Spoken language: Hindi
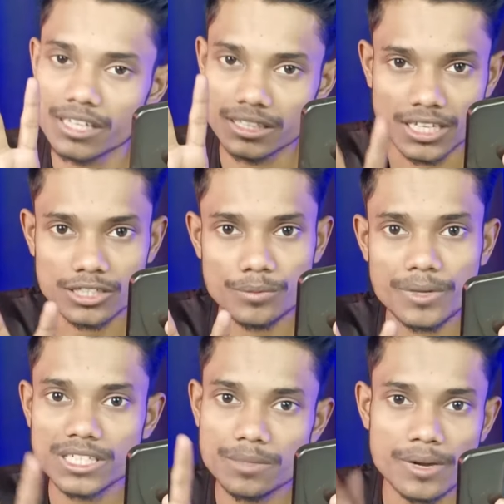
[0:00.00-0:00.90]
चाहे दस
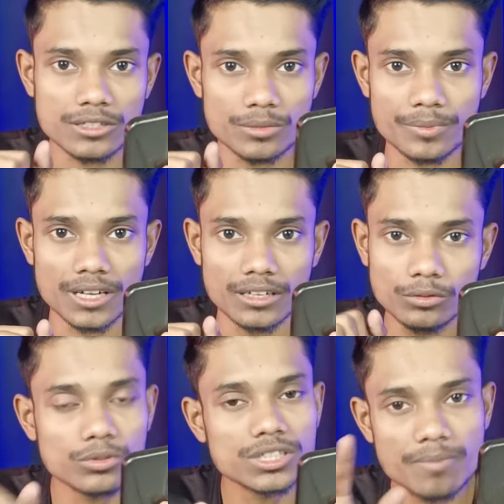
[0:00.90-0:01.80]
रुपया चाहे पाँच रुपया
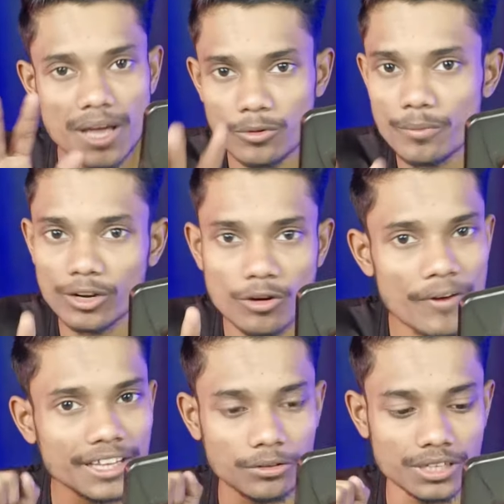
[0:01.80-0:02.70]
तो उसमें आपको मेरे को
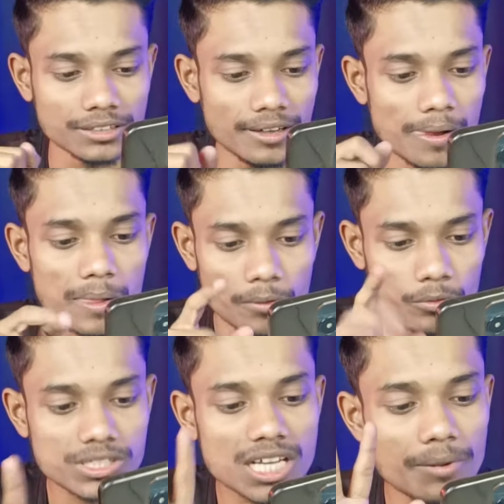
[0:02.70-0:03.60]
फ़ायदा हो जाता है
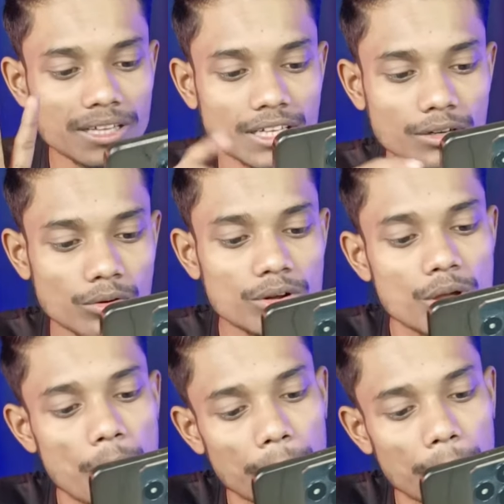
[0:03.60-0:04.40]
उसके बाद देखो